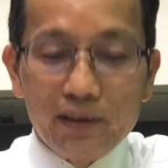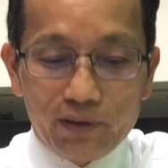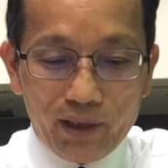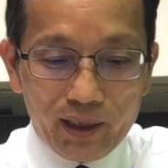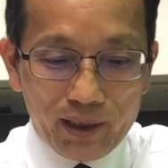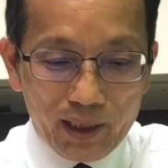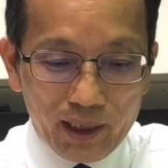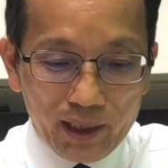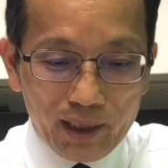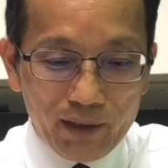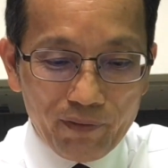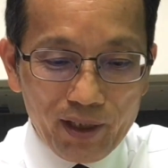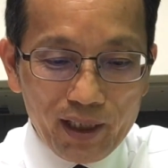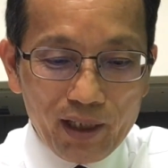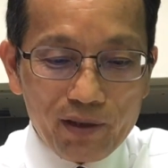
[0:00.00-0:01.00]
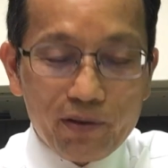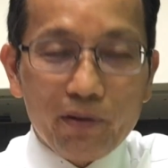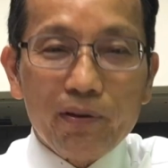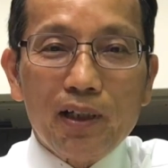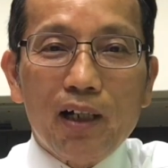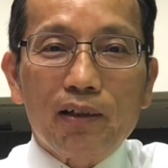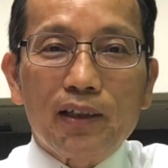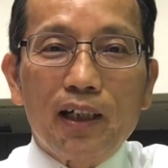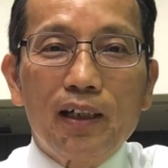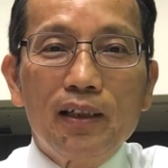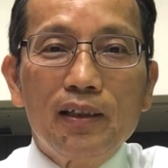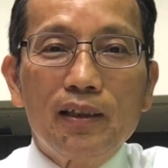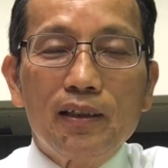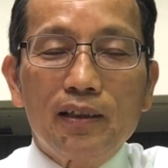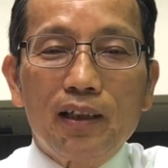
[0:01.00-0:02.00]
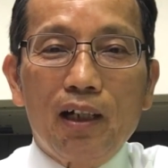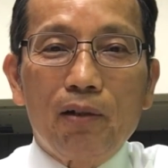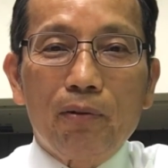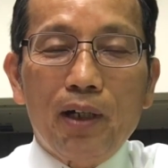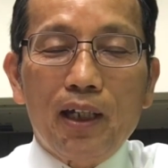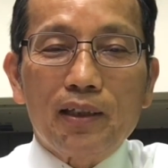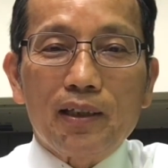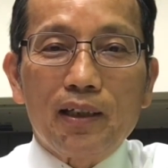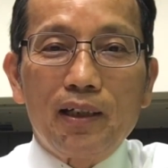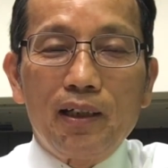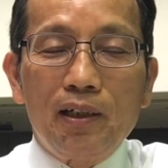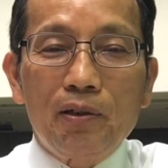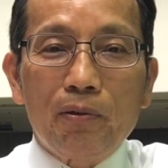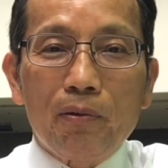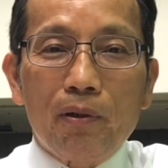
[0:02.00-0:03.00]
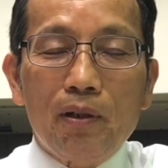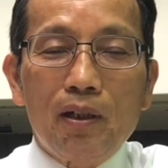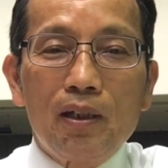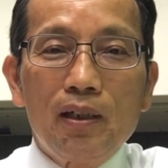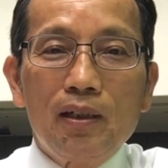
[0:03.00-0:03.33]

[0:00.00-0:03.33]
所以第一个非常重要的，要为着儿女，